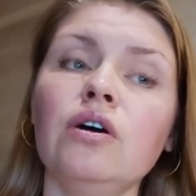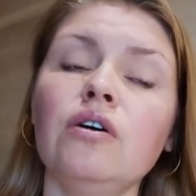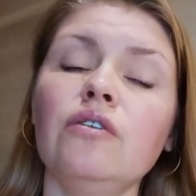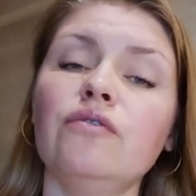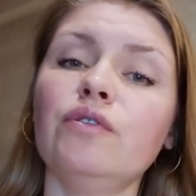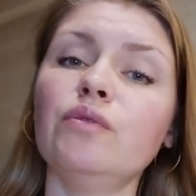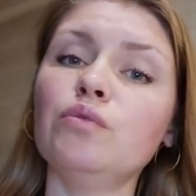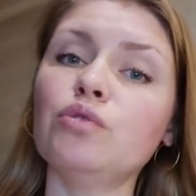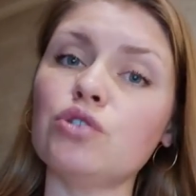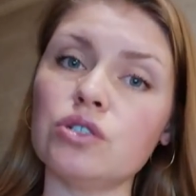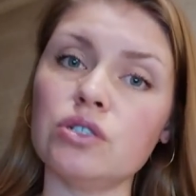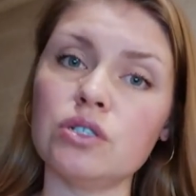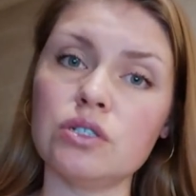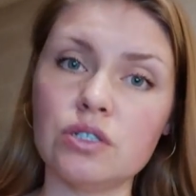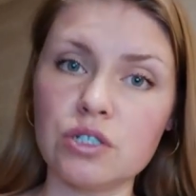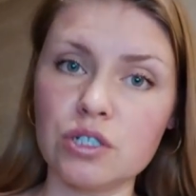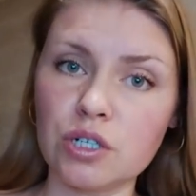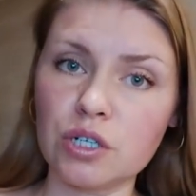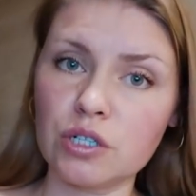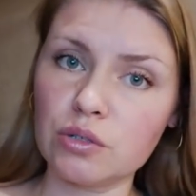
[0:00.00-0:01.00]
вы можете
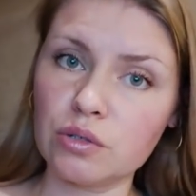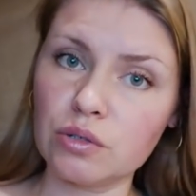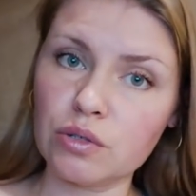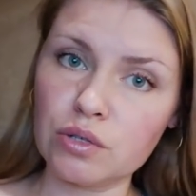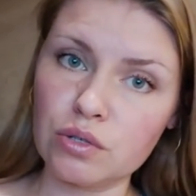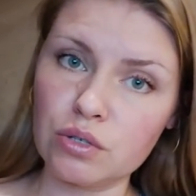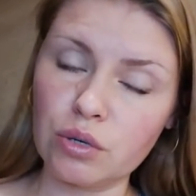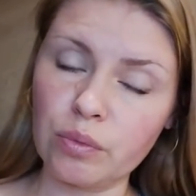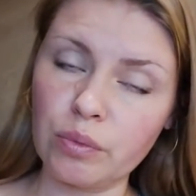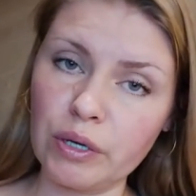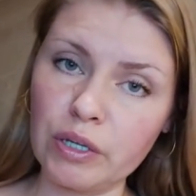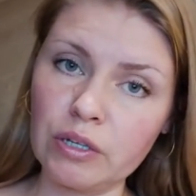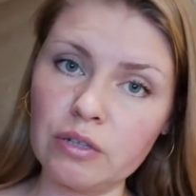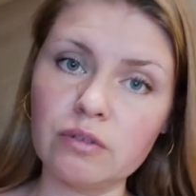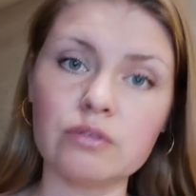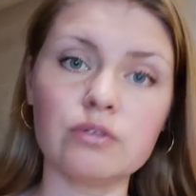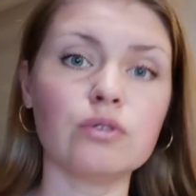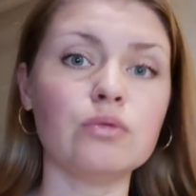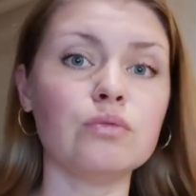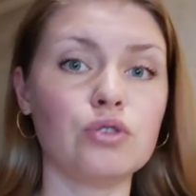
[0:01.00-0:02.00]
держать ее до 45,
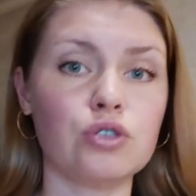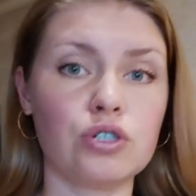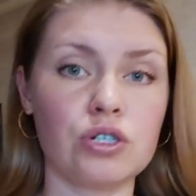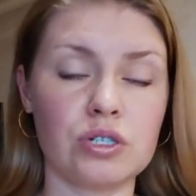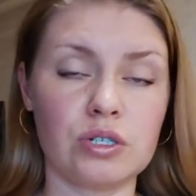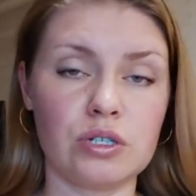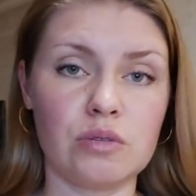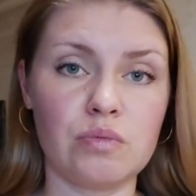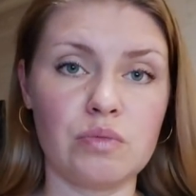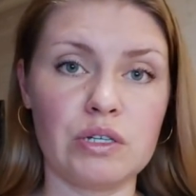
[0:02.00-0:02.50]
но можете до